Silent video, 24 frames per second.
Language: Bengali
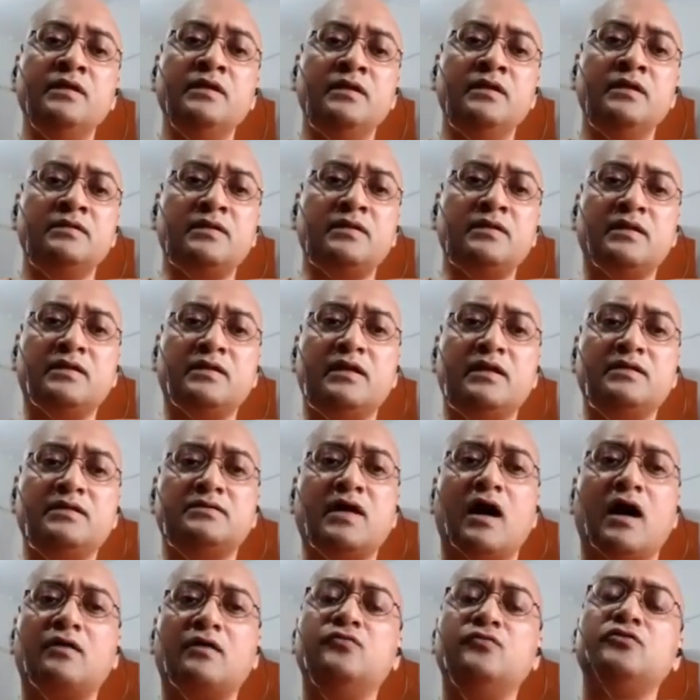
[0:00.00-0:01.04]
তাদের
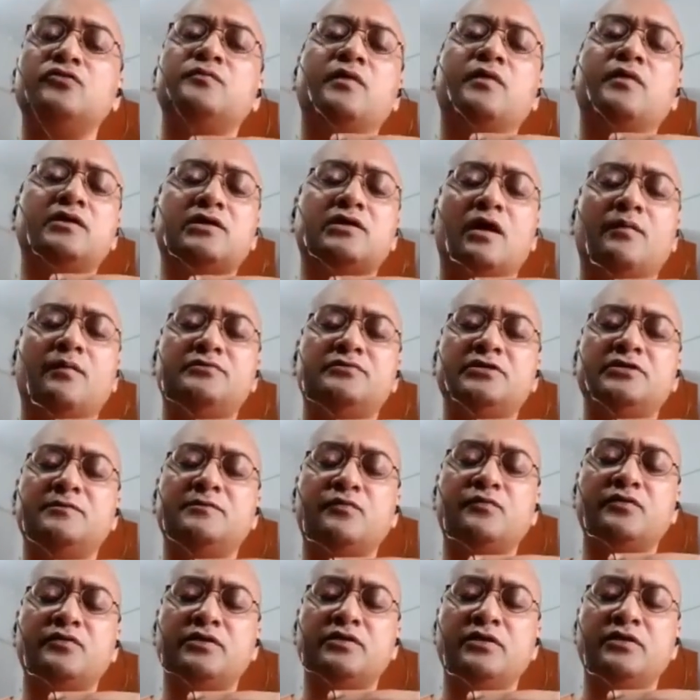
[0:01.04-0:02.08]
ঠাকুর মা স্বামীজির
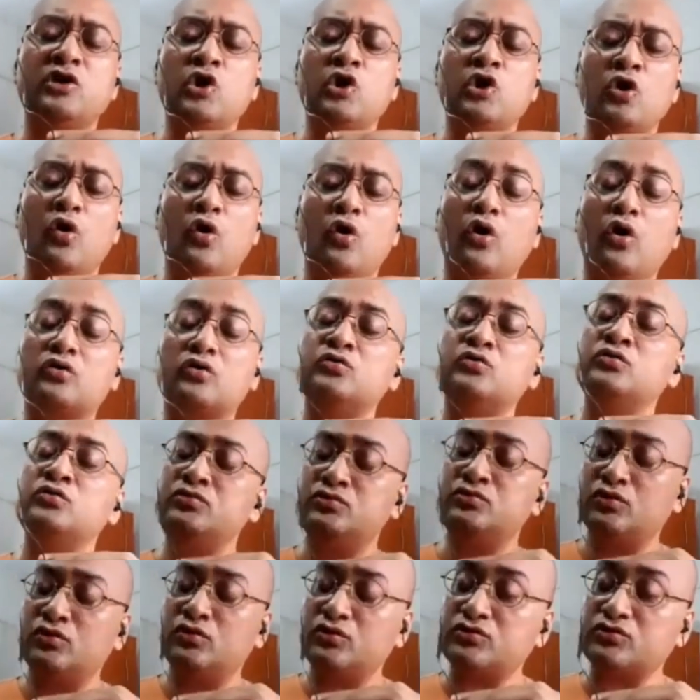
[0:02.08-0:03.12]
প্রতি অকুণ্ঠ
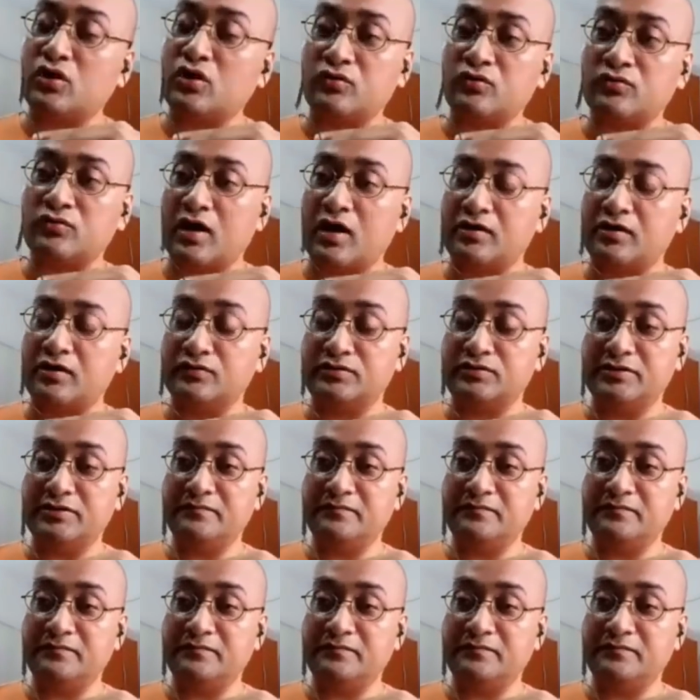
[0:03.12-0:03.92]
শরণাগতি